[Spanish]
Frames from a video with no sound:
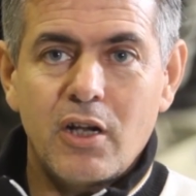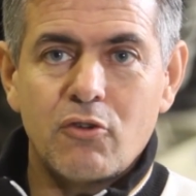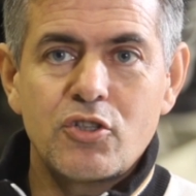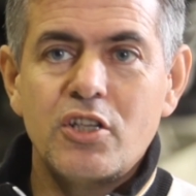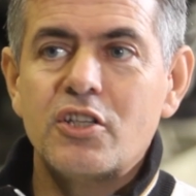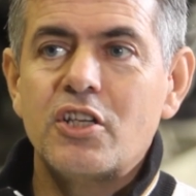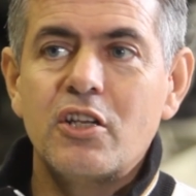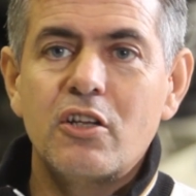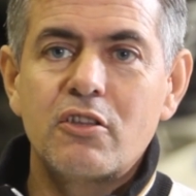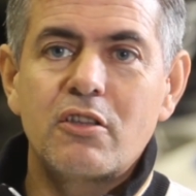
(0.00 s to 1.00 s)
Claro,
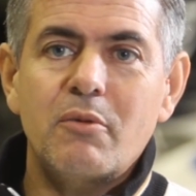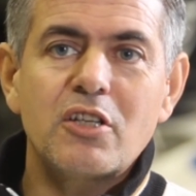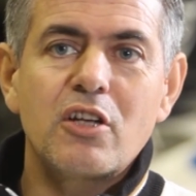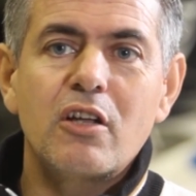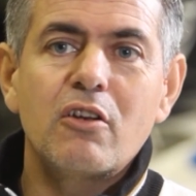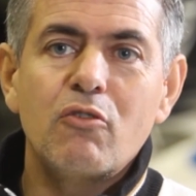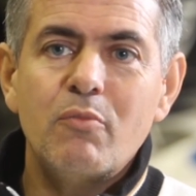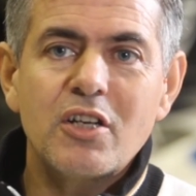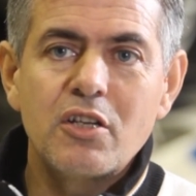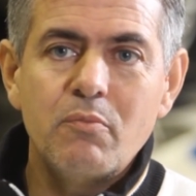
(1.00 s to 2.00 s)
si, te vas a
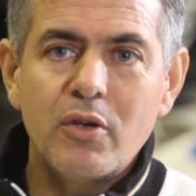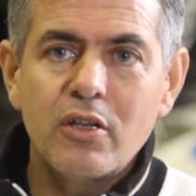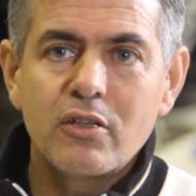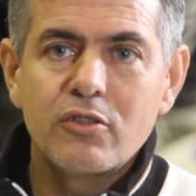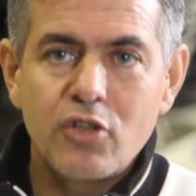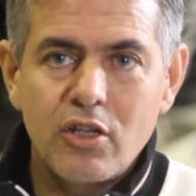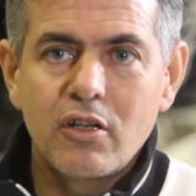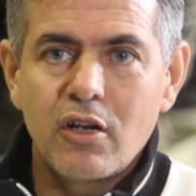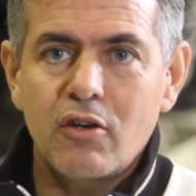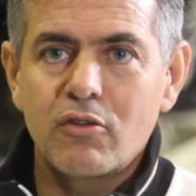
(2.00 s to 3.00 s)
lo más simple,
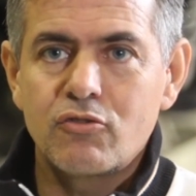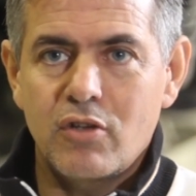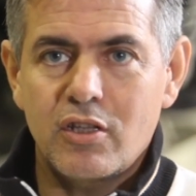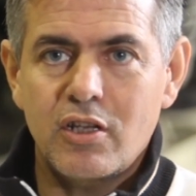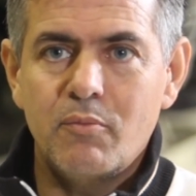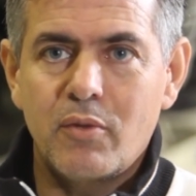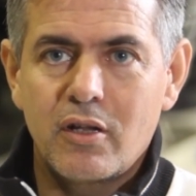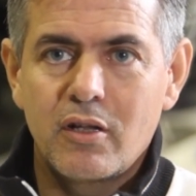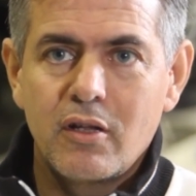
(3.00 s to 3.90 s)
sí, claro que es una trampa.